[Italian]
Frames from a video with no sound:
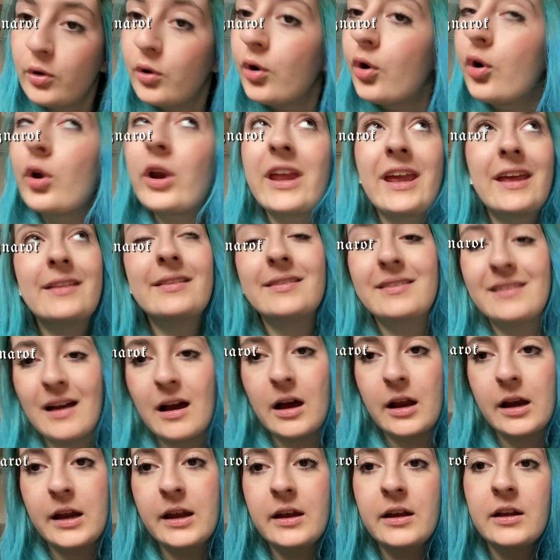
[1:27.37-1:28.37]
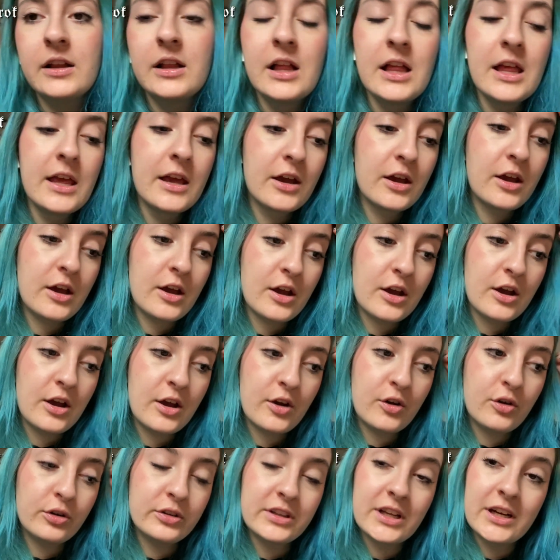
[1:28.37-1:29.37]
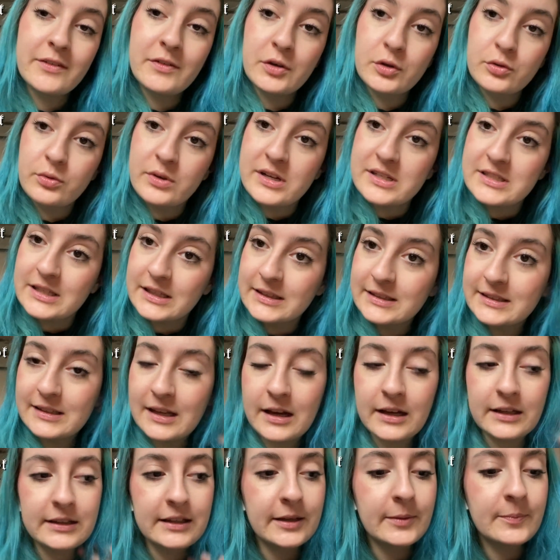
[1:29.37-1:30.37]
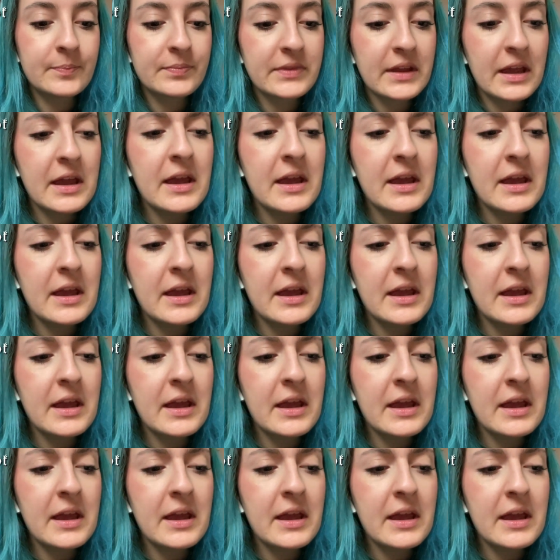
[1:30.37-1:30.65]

orientale eh, con delle verdure saltate.